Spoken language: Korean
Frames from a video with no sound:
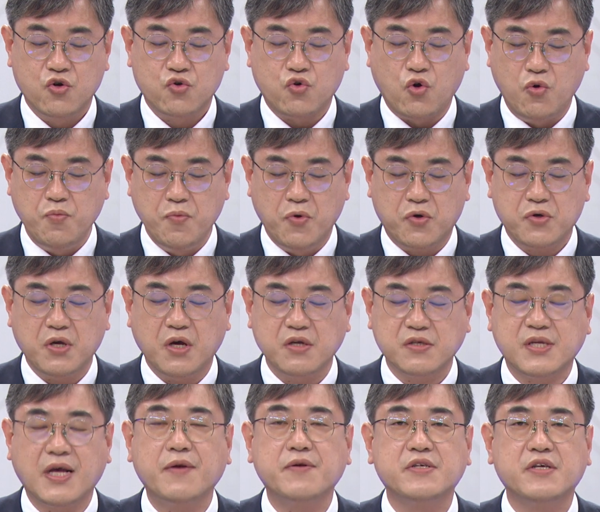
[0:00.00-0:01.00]

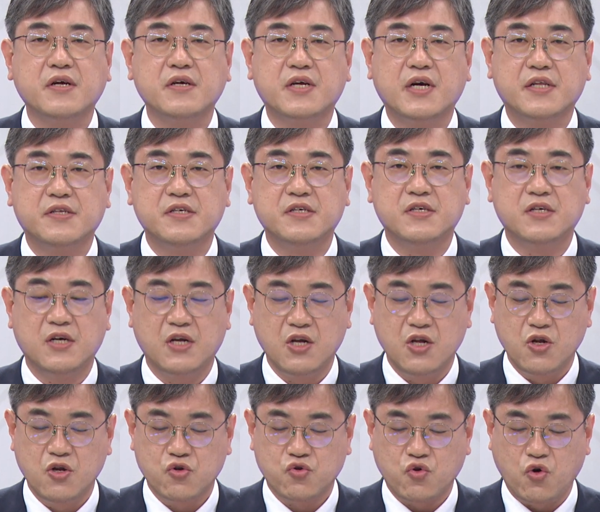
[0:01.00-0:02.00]
골목형 상점가 등
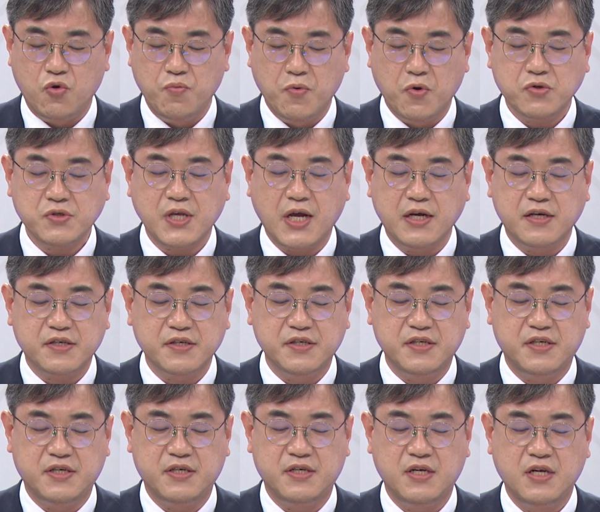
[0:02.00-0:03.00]
골목
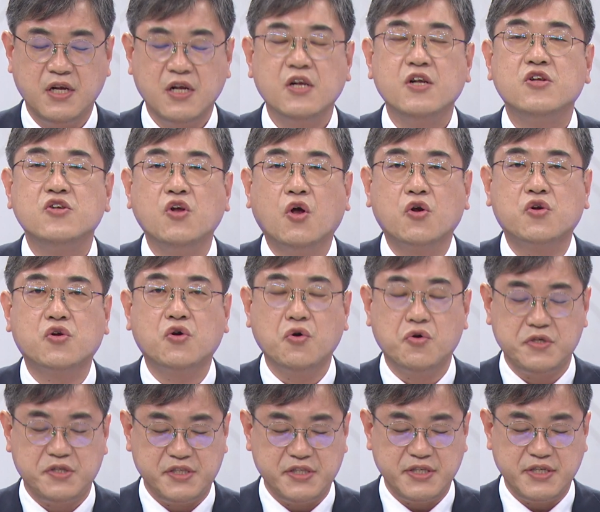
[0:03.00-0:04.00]
상권을
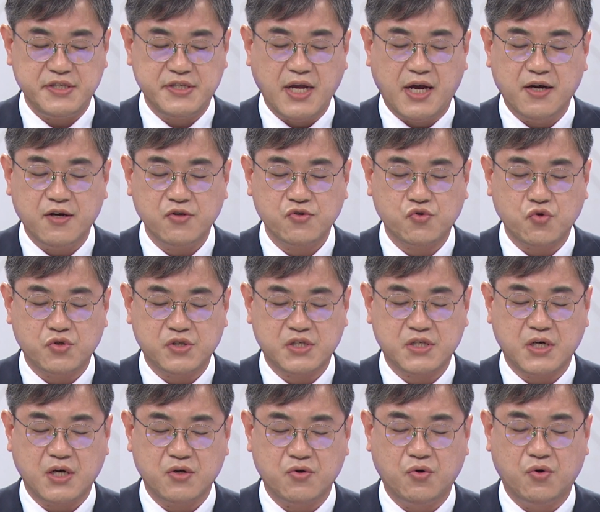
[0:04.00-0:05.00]
10곳 이상
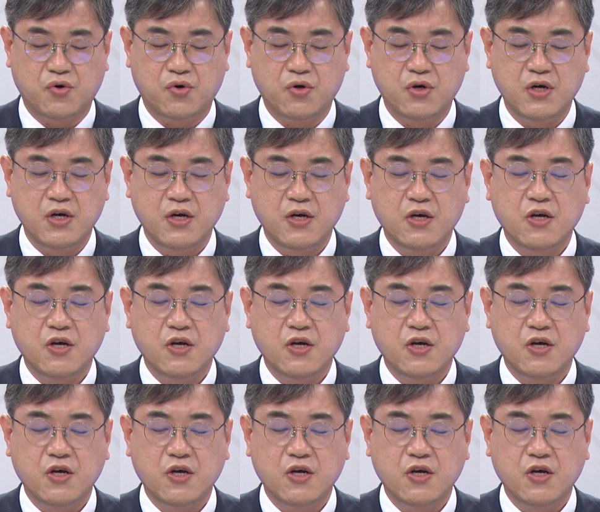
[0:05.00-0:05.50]
조직하고